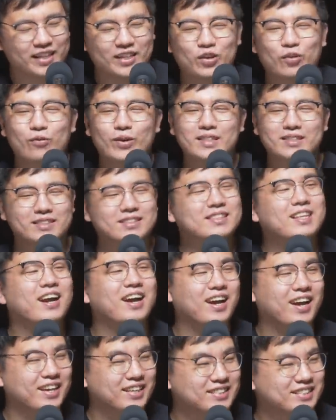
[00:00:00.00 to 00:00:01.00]
이것만
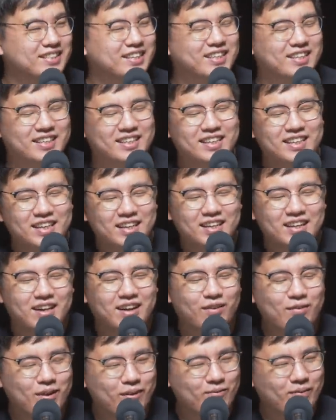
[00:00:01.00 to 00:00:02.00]
듣다가 이제
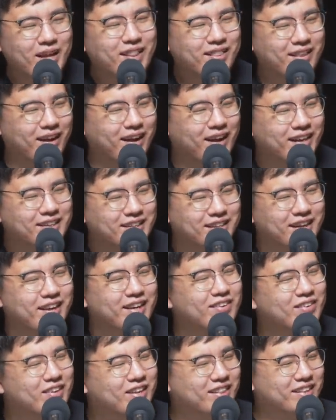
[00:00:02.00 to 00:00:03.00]
어, 맞다
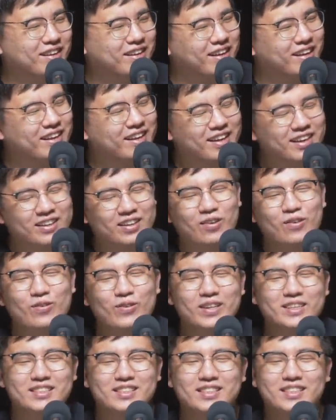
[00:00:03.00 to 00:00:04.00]
아니다 이렇게 딱 얘기가
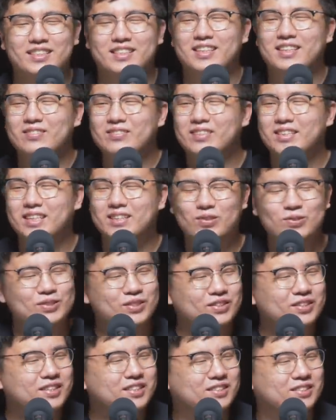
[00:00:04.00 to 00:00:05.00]
나오면 이제 사람이 딱 속
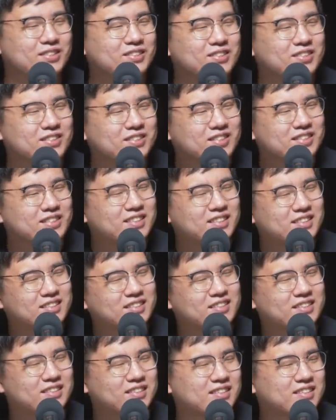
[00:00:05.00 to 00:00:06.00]
시원하죠.
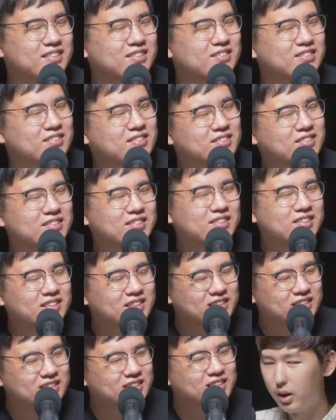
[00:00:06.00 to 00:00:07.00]
그렇죠. 그리고
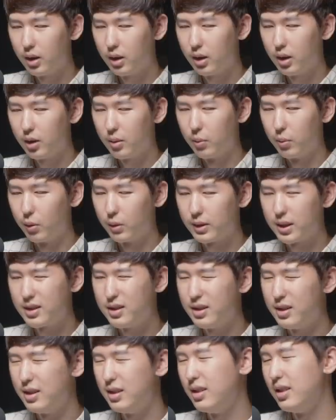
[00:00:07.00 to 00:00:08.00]
뭐
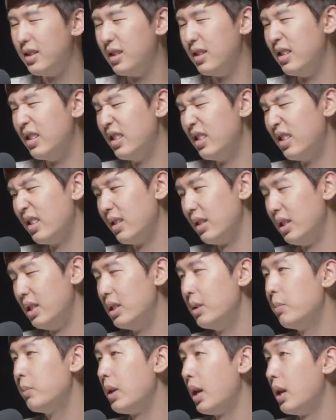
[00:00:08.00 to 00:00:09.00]
사실
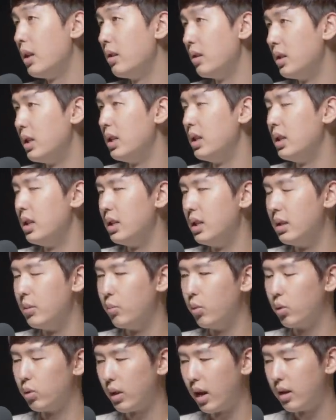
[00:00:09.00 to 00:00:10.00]
20대들이
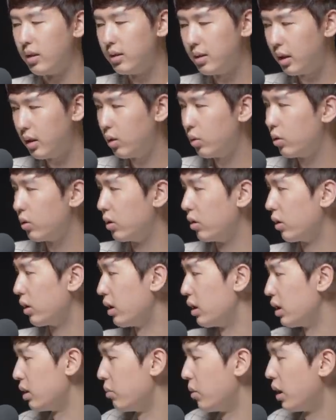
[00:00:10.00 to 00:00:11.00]
뭐 다른 세대도
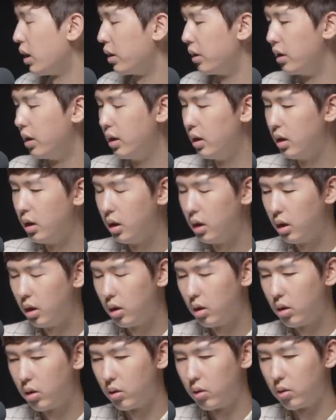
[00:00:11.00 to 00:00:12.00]
그렇겠지만
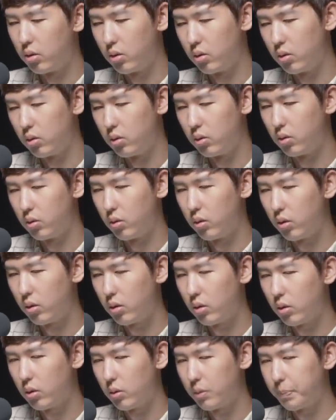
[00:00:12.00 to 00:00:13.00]
어
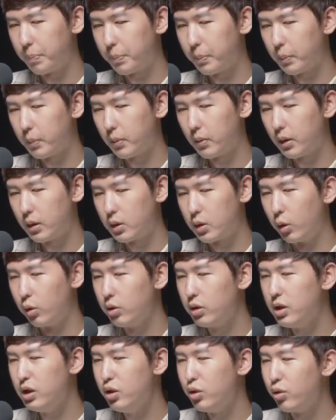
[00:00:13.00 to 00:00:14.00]

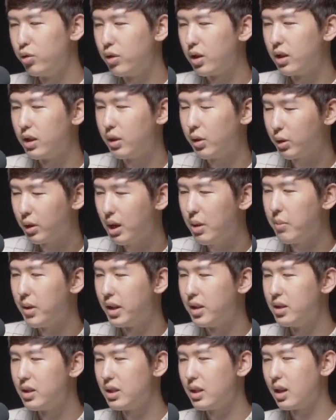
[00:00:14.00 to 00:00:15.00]
정치 뉴스에 그렇게
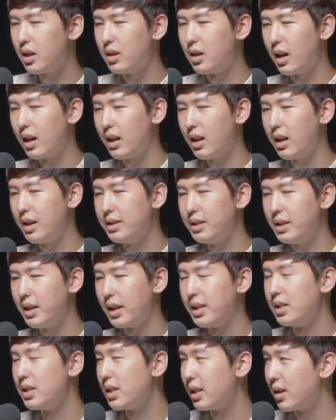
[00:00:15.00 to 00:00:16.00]
많은 시간을 할애하지
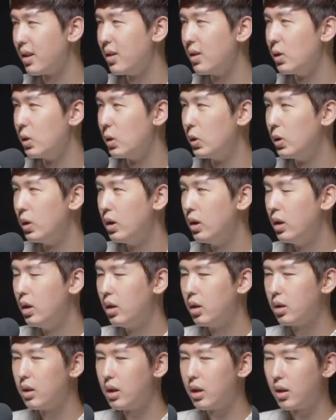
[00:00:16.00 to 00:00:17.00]
않잖아요. 네.
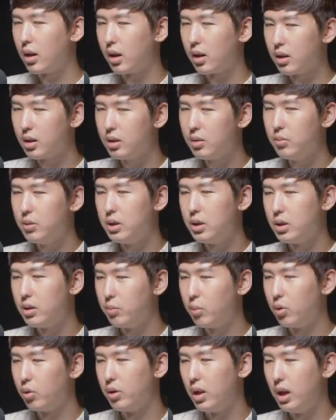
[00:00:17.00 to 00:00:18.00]
그냥 가끔 이제
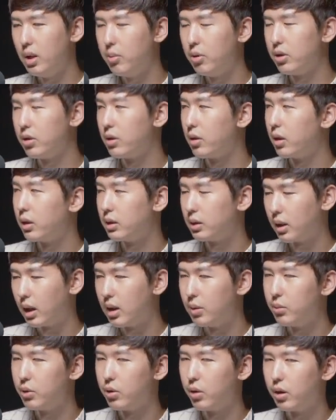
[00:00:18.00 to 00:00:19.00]
뭐 네이버 들어가서
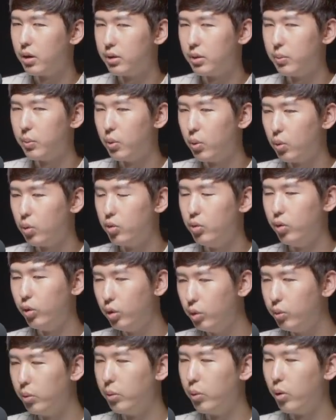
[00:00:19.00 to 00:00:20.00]
다음 들어가서 보고
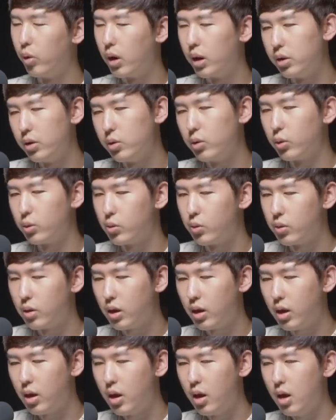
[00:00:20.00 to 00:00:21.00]
유튜브 보고 하는
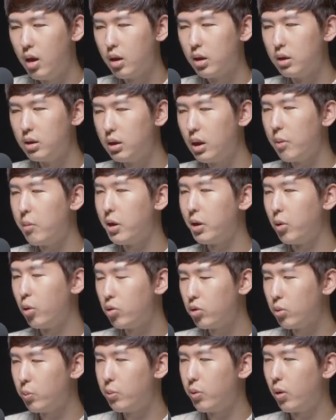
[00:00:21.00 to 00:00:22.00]
정도인데 그때마다
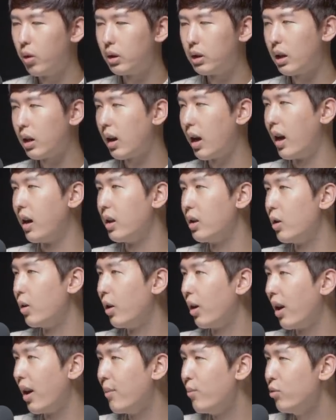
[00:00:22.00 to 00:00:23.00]
홍준표가 딱
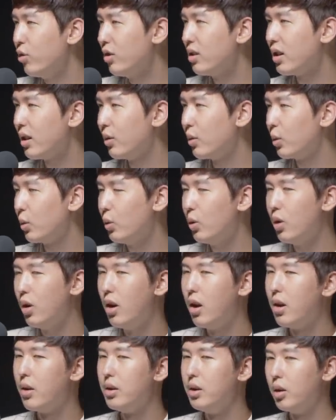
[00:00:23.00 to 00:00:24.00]
간결하게 한 문장으로
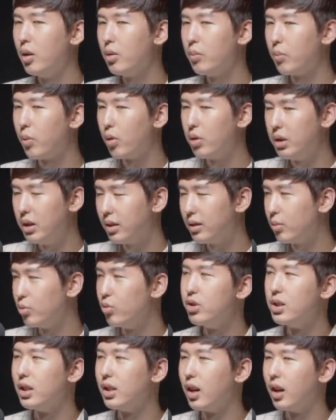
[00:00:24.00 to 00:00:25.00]
이건 뭐 이래서
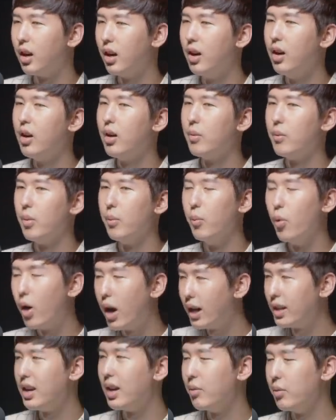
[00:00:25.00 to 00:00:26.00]
문제다. 네. 뭐뭐 뭐
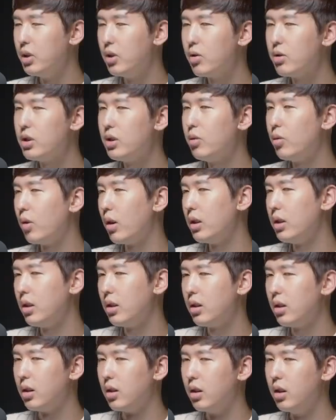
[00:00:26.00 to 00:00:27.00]
하냐 뭐 이런 식으로
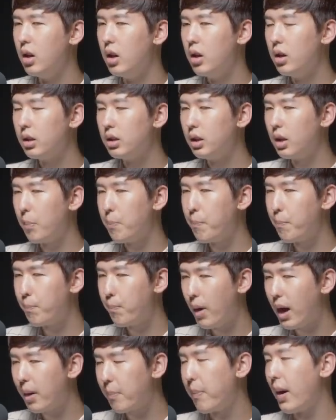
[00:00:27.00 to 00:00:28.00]
하니까 그게
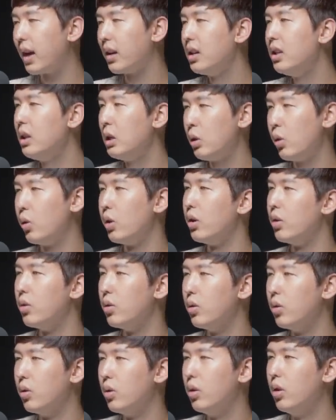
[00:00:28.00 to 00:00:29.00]
박히는 거예요.
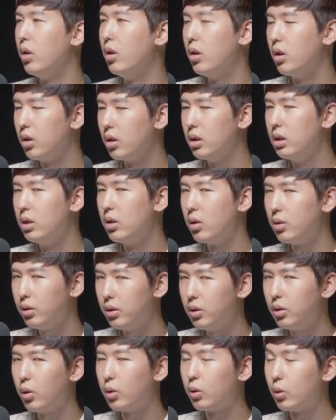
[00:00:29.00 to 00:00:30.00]
그렇죠.
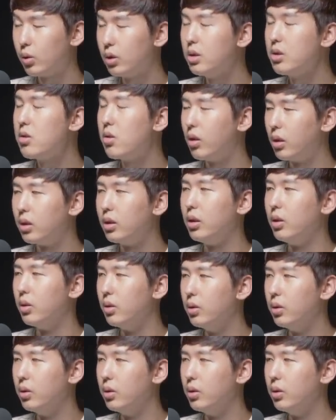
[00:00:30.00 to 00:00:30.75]
그런 것도 큰 것 같아요.